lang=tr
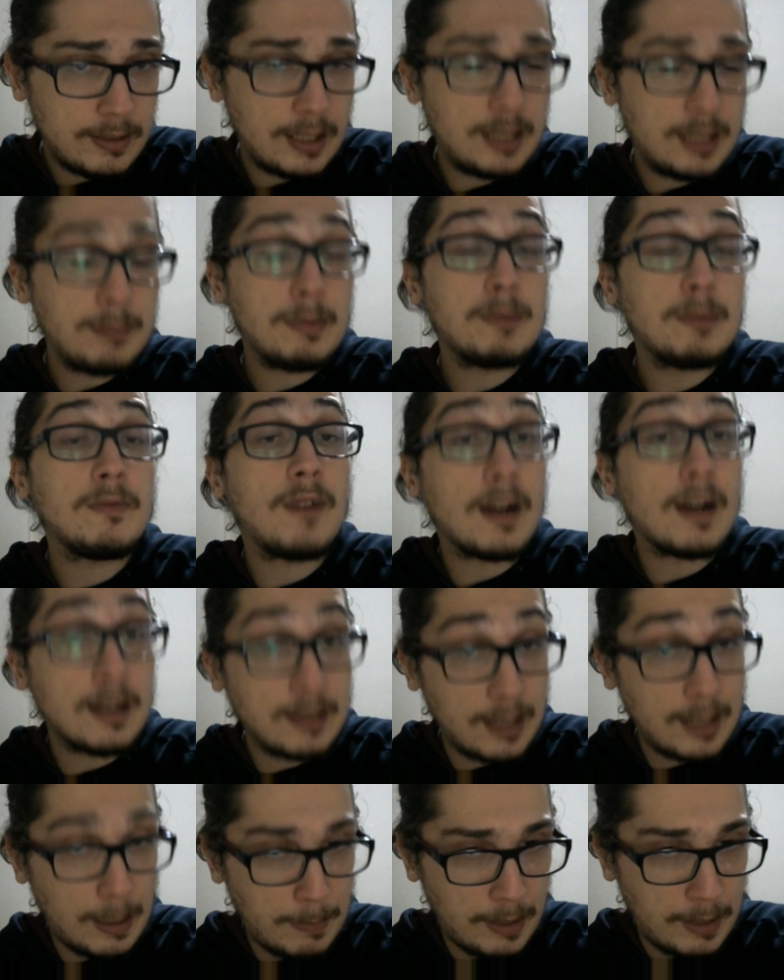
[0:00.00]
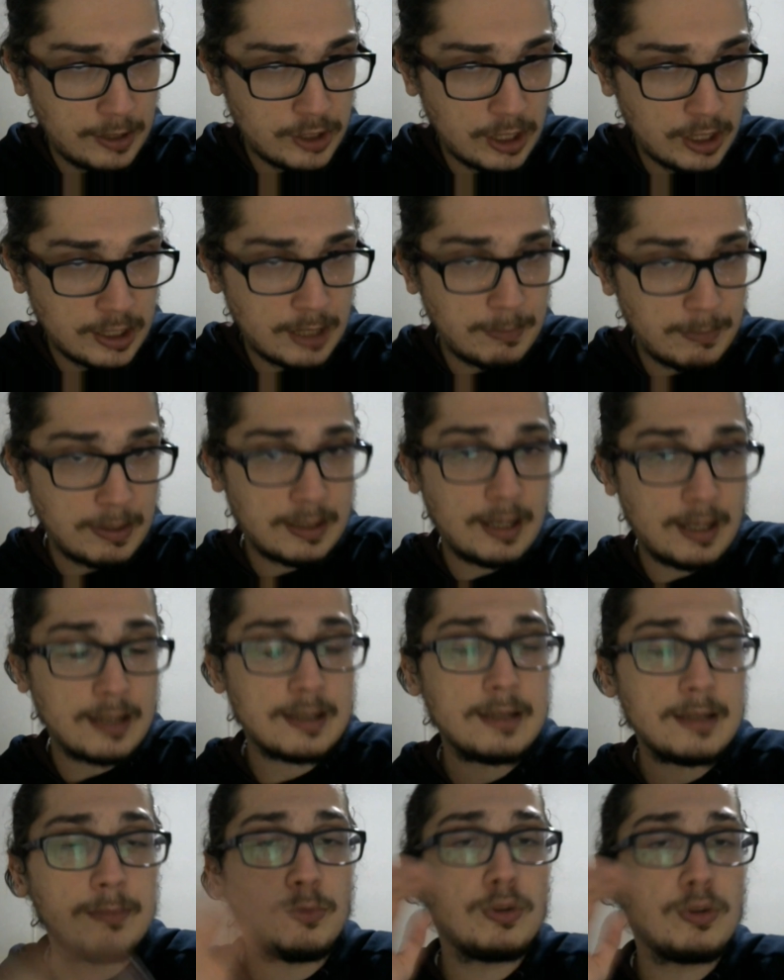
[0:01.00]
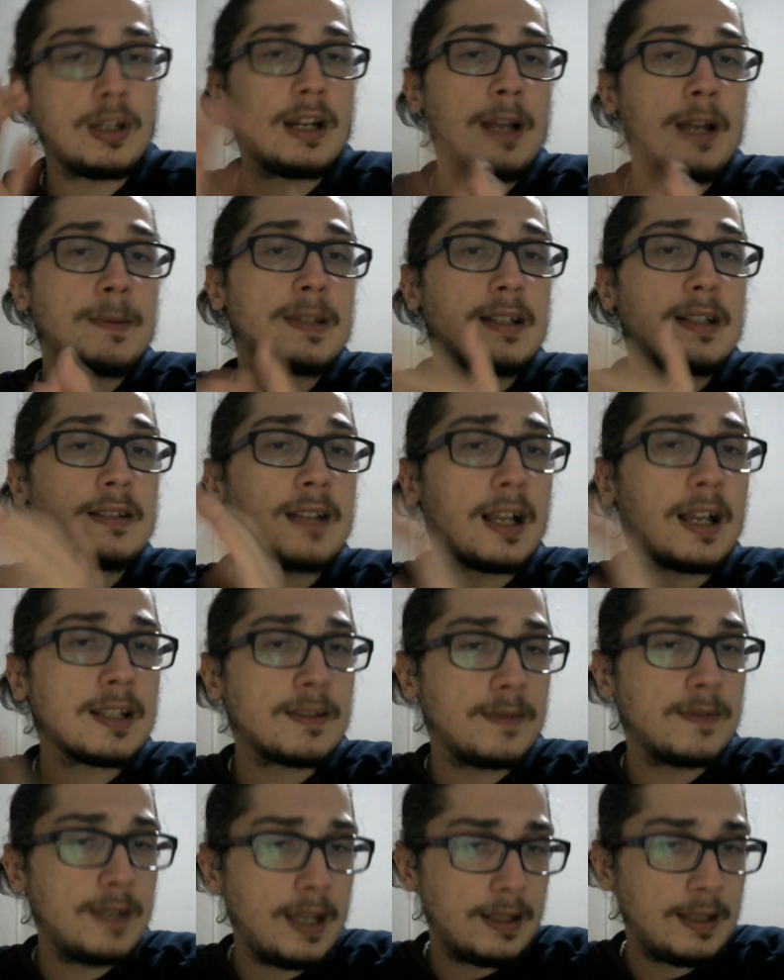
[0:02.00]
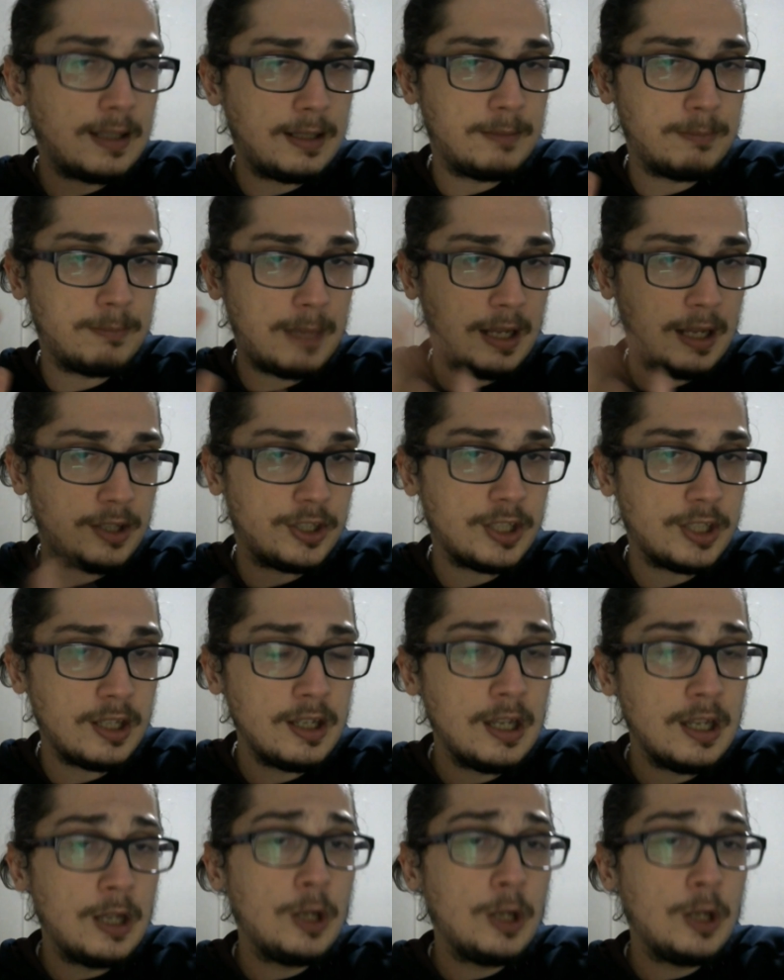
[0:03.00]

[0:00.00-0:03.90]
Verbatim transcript: Dediğim gibi VAR'a da yabancı hakem atansın. Bunları hepsini tasfiye edelim bence.